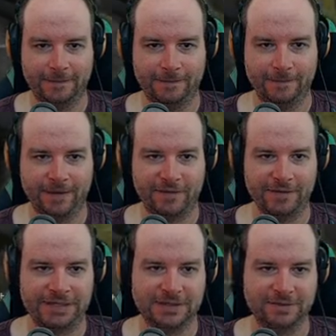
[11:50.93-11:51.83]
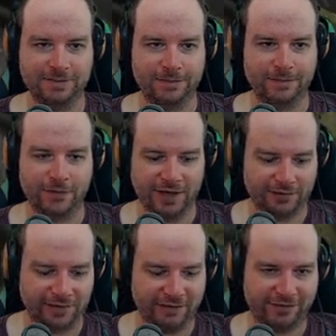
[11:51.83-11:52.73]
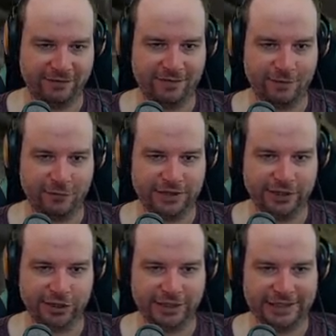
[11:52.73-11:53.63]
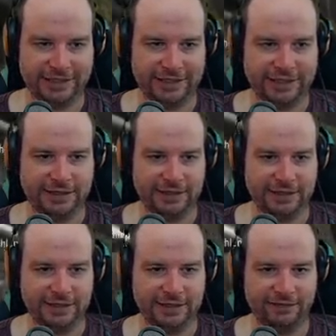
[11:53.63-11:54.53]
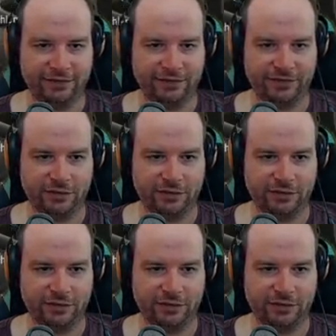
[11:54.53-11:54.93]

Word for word: Nehmen wir mit. Und dann gehen wir zu unserem Rothirsch, den wir auf jeden Fall auch